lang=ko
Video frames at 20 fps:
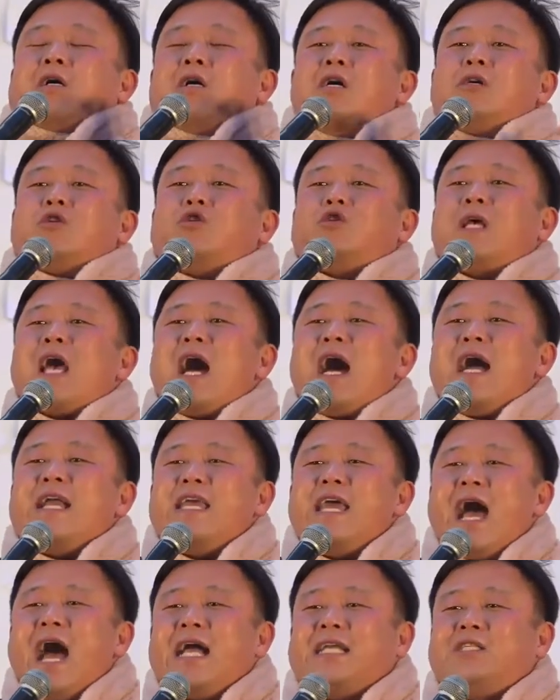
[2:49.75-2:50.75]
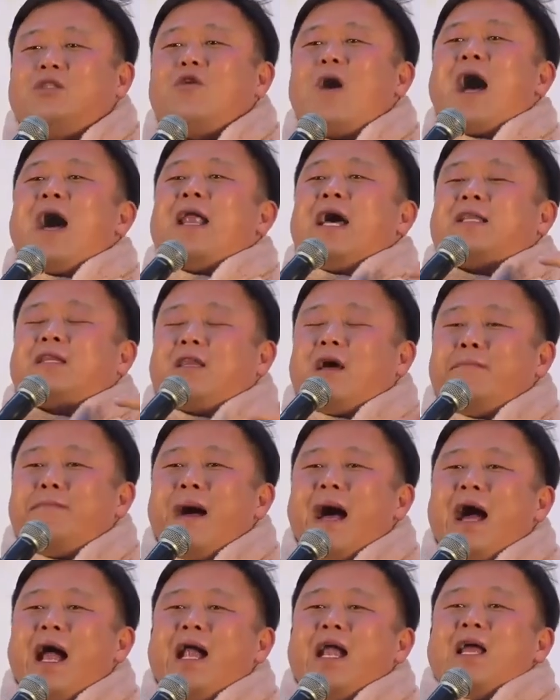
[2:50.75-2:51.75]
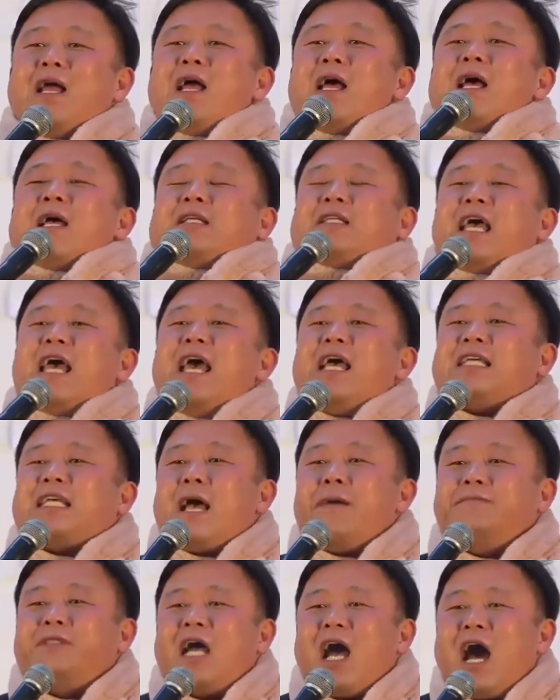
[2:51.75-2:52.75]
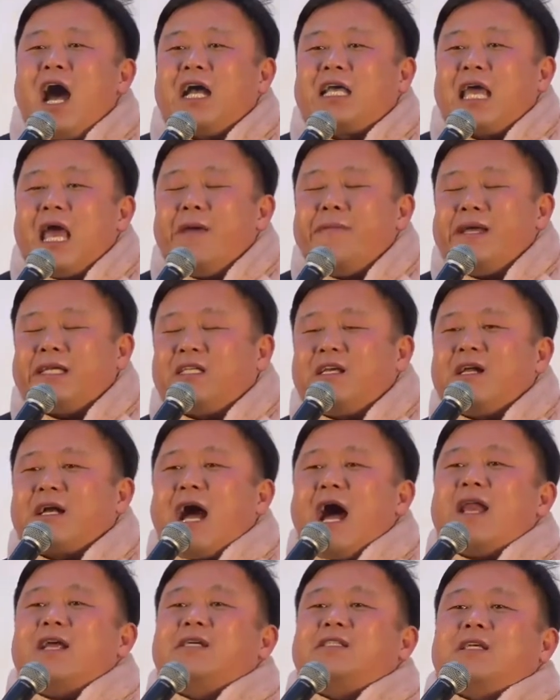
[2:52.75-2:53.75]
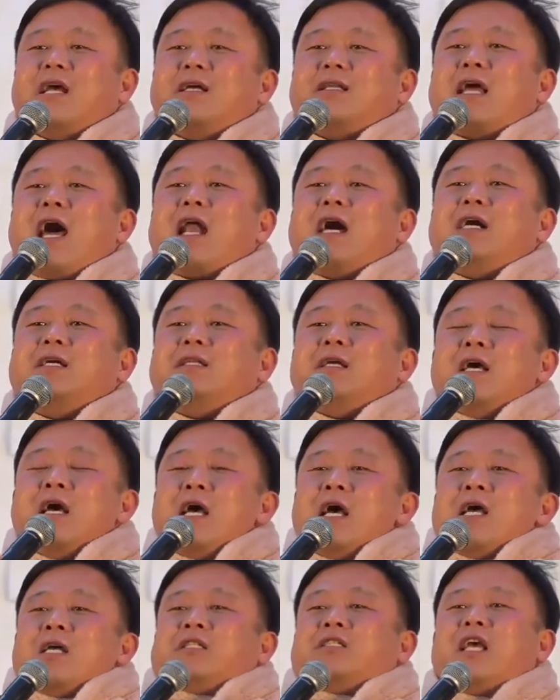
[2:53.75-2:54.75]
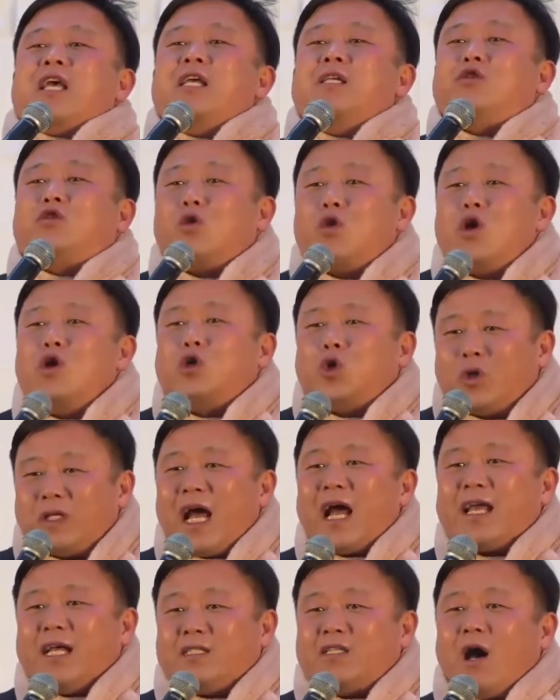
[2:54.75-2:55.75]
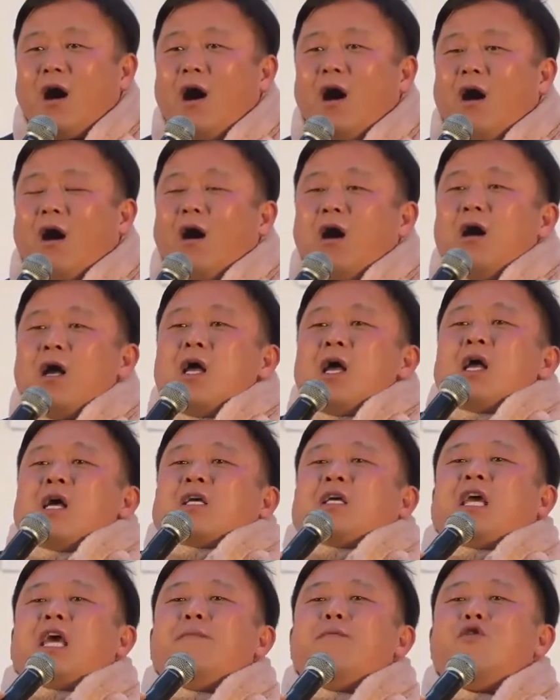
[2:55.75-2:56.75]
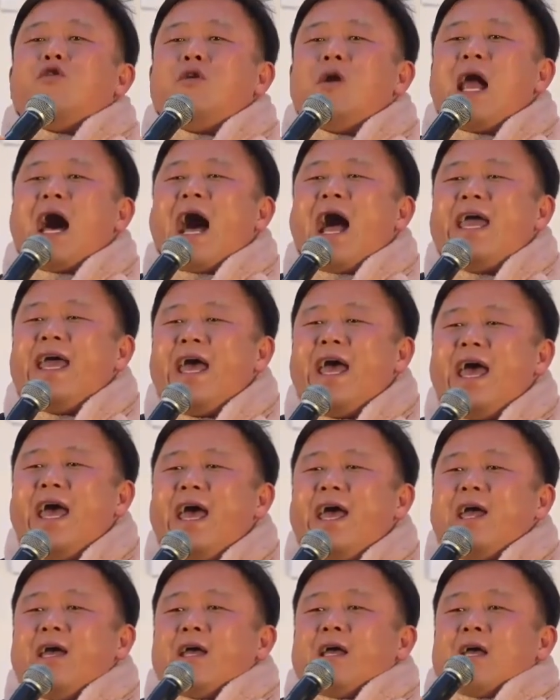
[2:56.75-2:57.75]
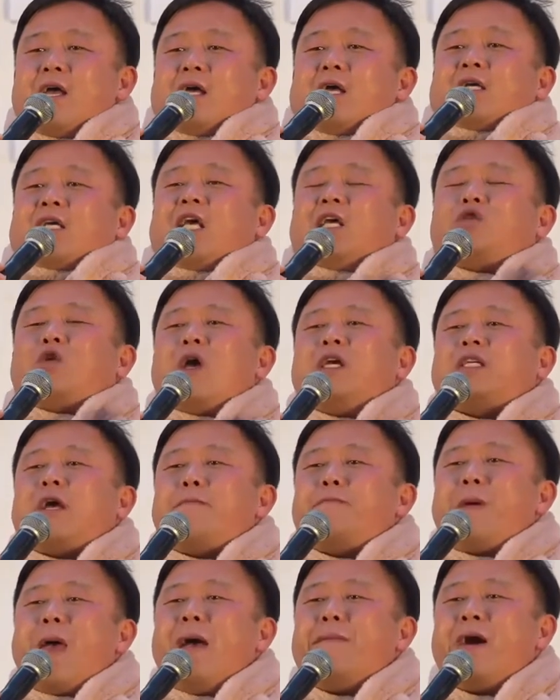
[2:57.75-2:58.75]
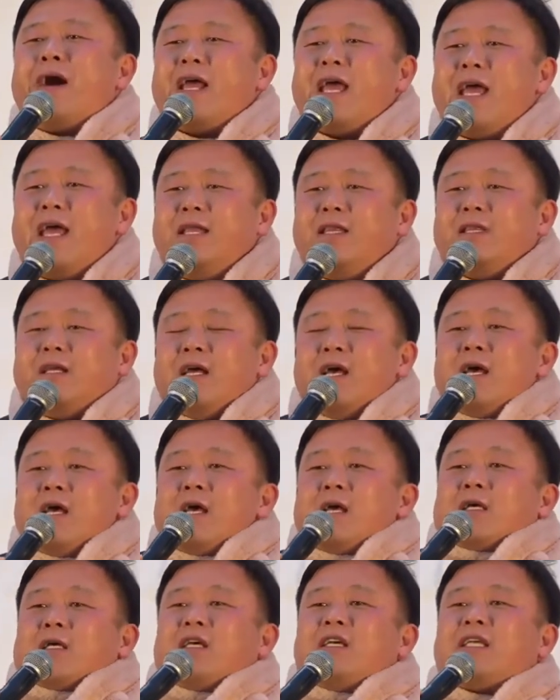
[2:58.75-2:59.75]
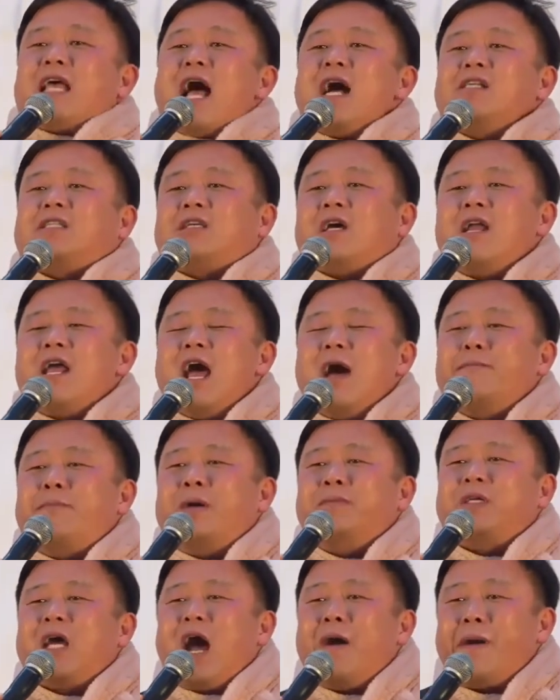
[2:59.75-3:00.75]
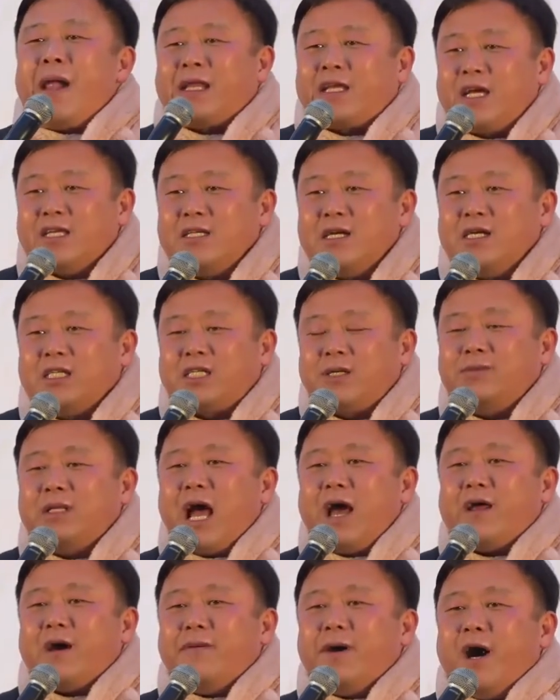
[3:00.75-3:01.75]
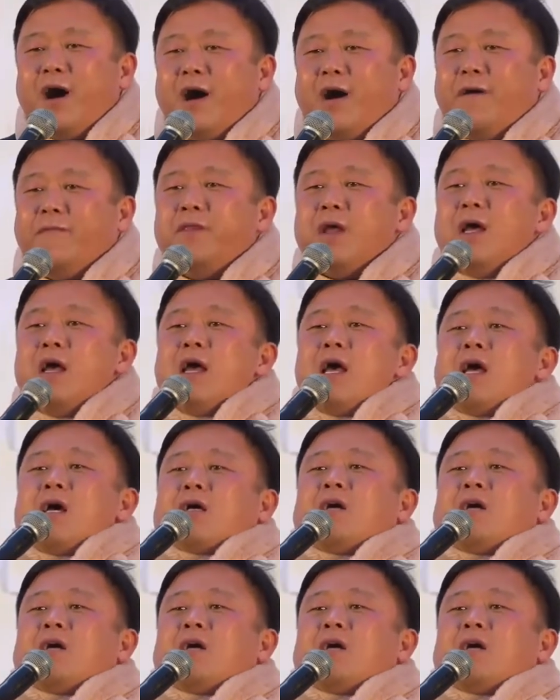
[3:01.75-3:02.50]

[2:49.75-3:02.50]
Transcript: 그 수사관이 하지도 않았던 말, 제삼자가 개입했을 가능성이 따른 진술을 조작해서 김웅을 아예 기소해서 빼버린 기상천외한 범죄가 밝혀진 것입니다. 여러분,